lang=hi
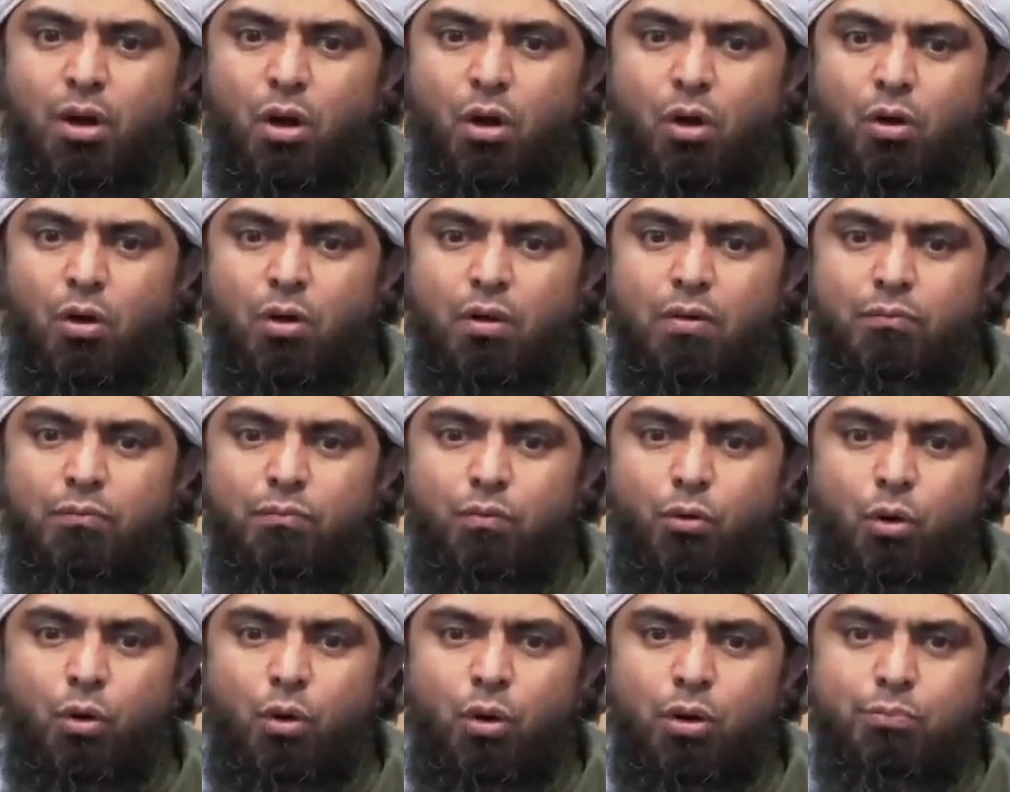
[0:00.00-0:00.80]
और
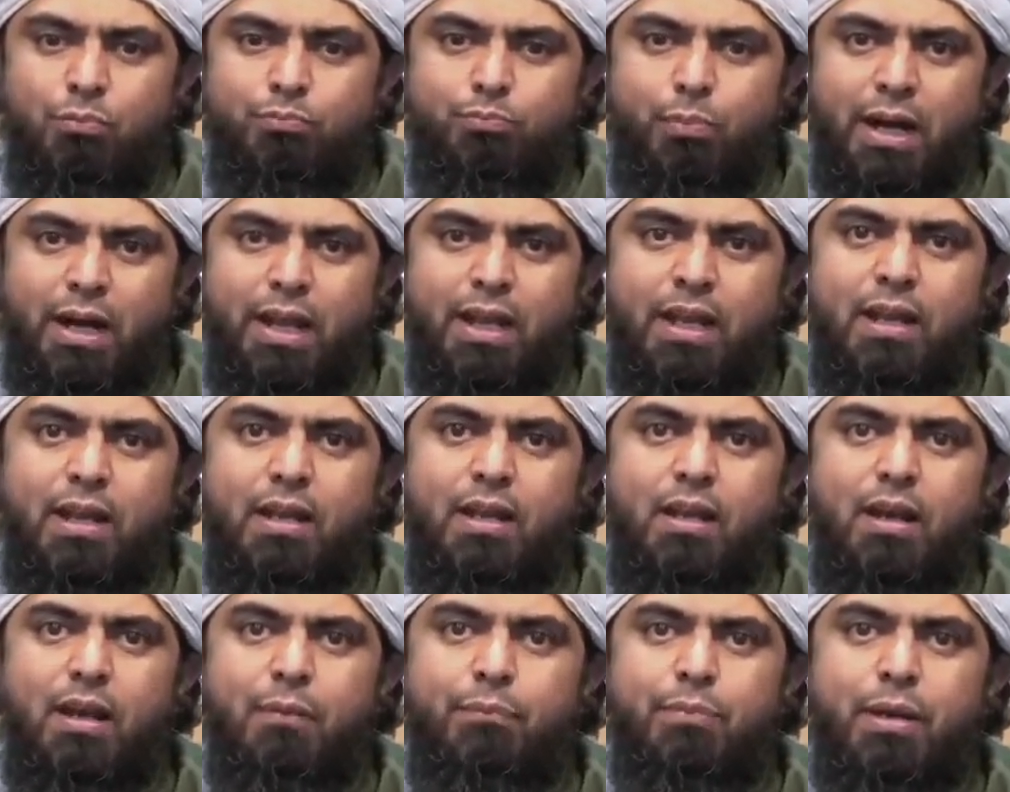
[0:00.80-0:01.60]
वो बड़े
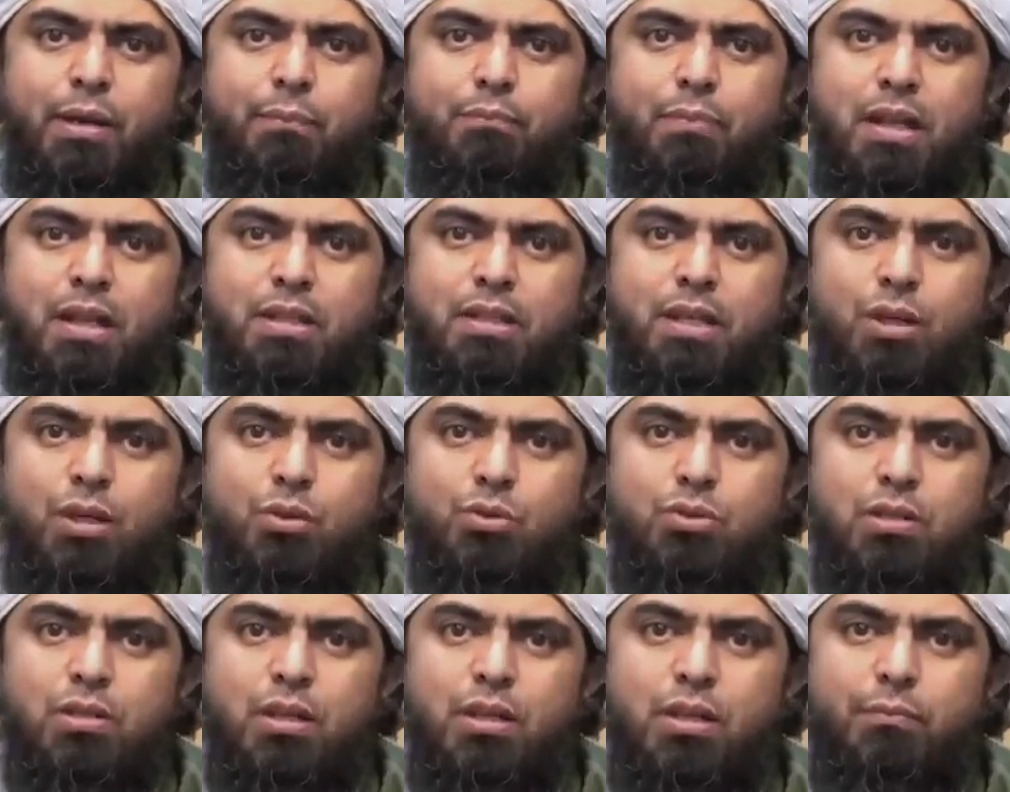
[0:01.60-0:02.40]
अपने
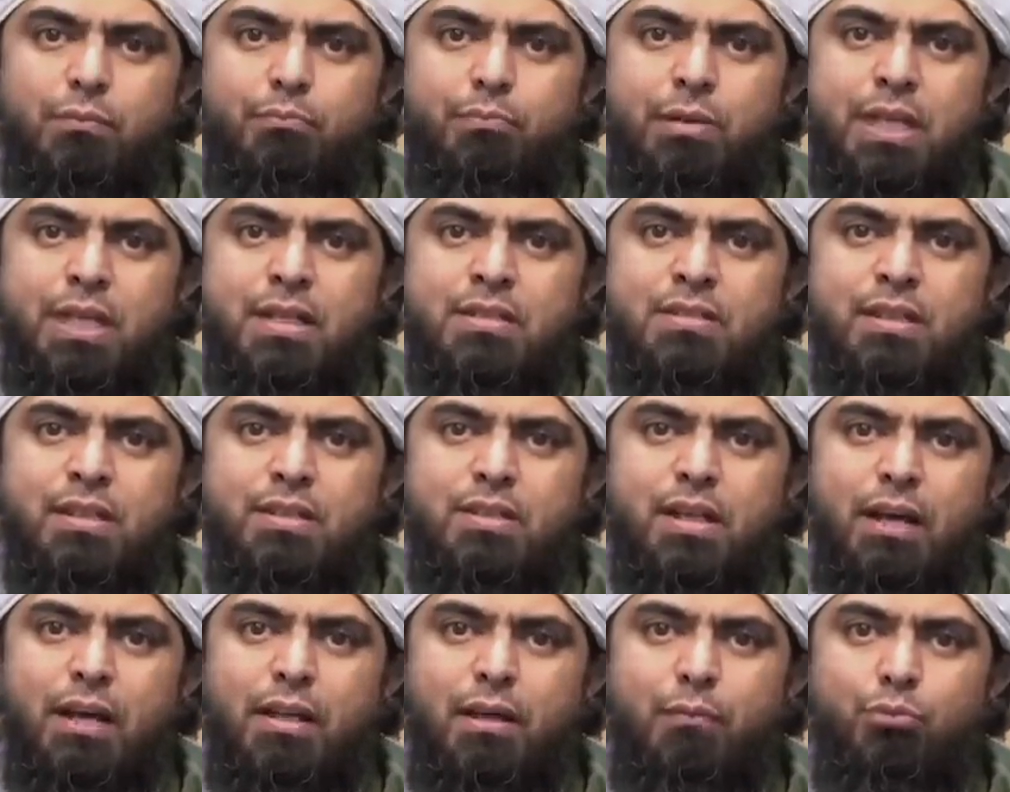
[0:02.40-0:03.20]
पादरियों से प्रीस्ट से
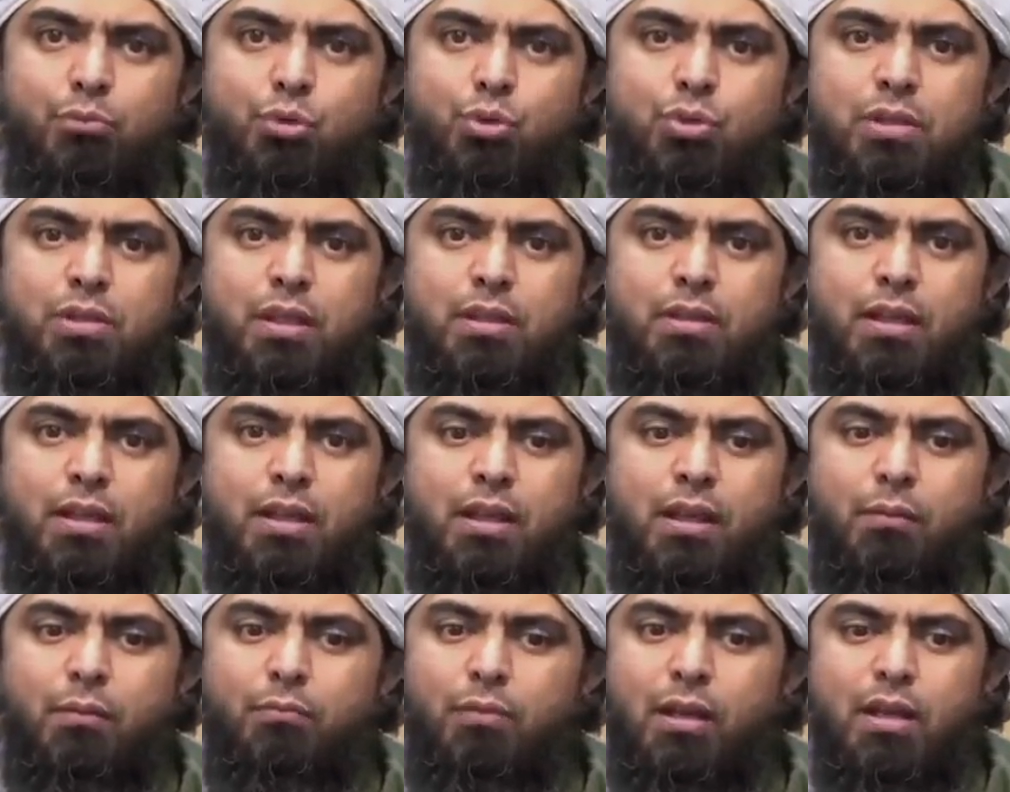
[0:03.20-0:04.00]
जाके पूछते थे
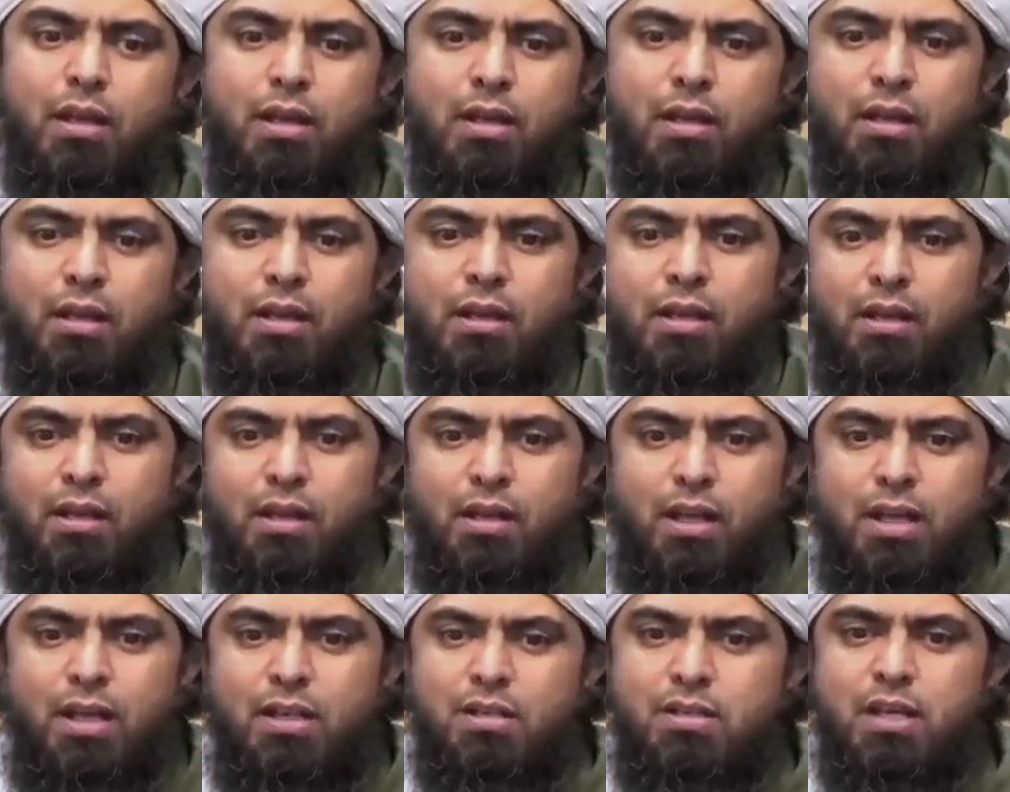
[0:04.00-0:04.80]
कि भाई
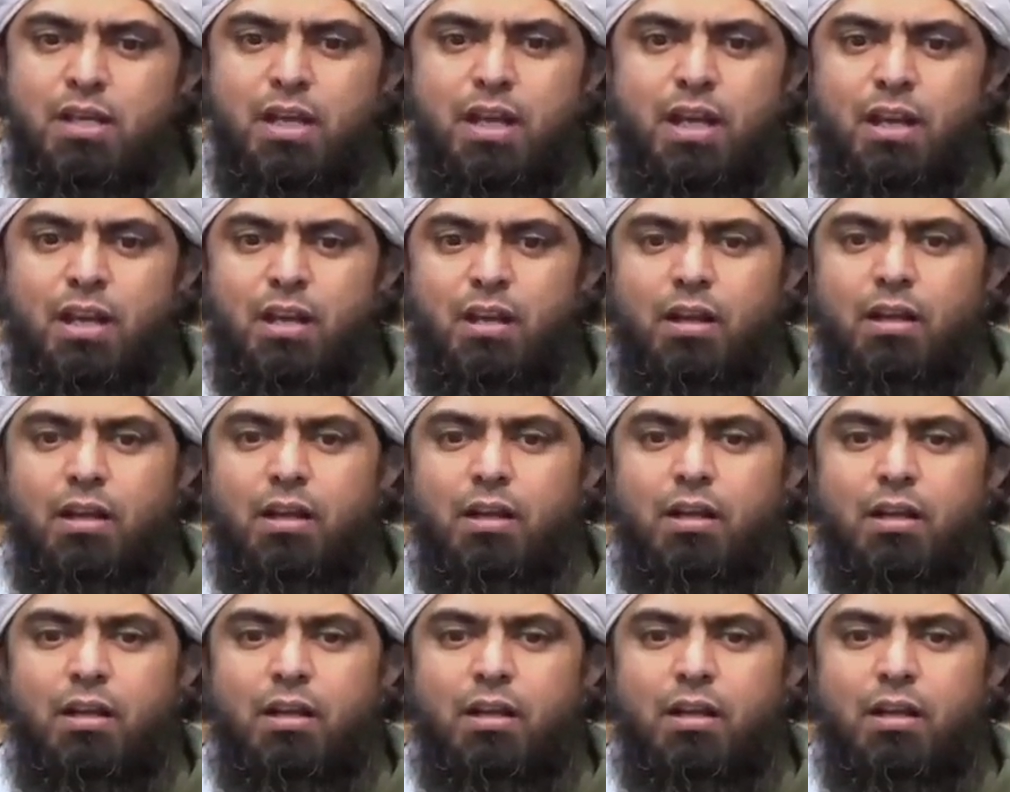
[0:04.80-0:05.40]
इंजील